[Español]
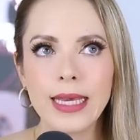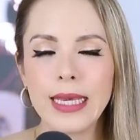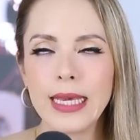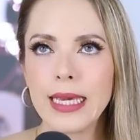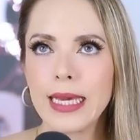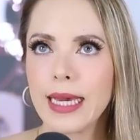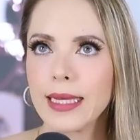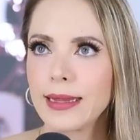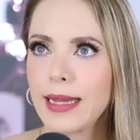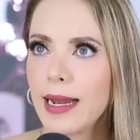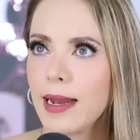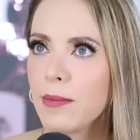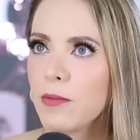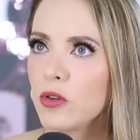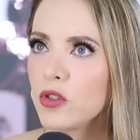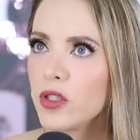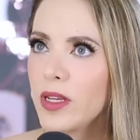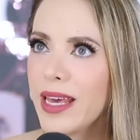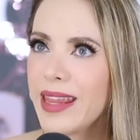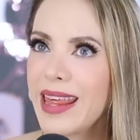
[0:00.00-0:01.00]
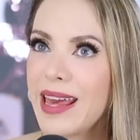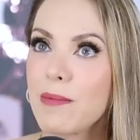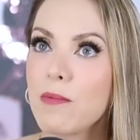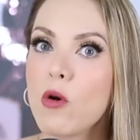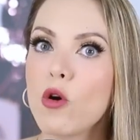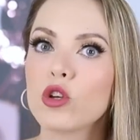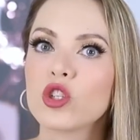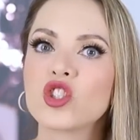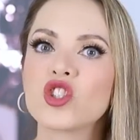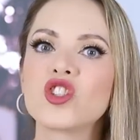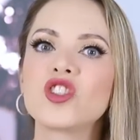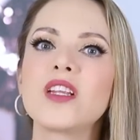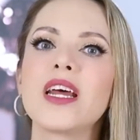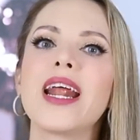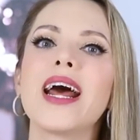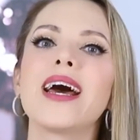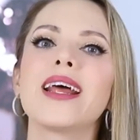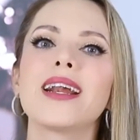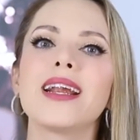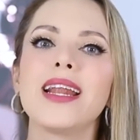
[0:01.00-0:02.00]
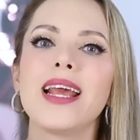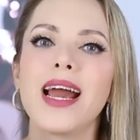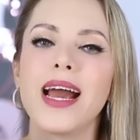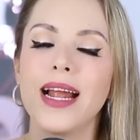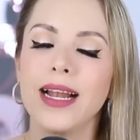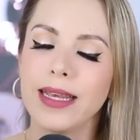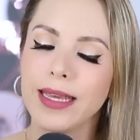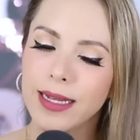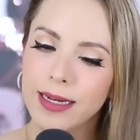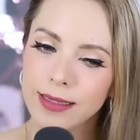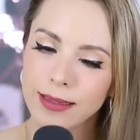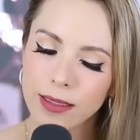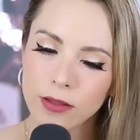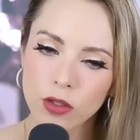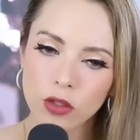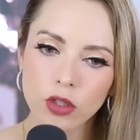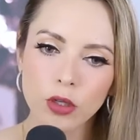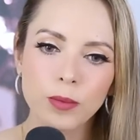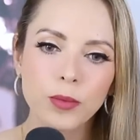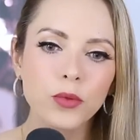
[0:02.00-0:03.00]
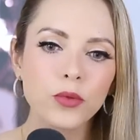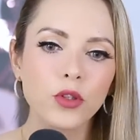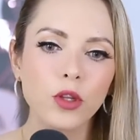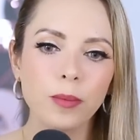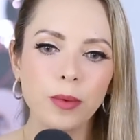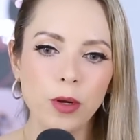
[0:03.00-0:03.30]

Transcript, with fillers: y que tenemos que demostrarle a alguien, este es otro punto,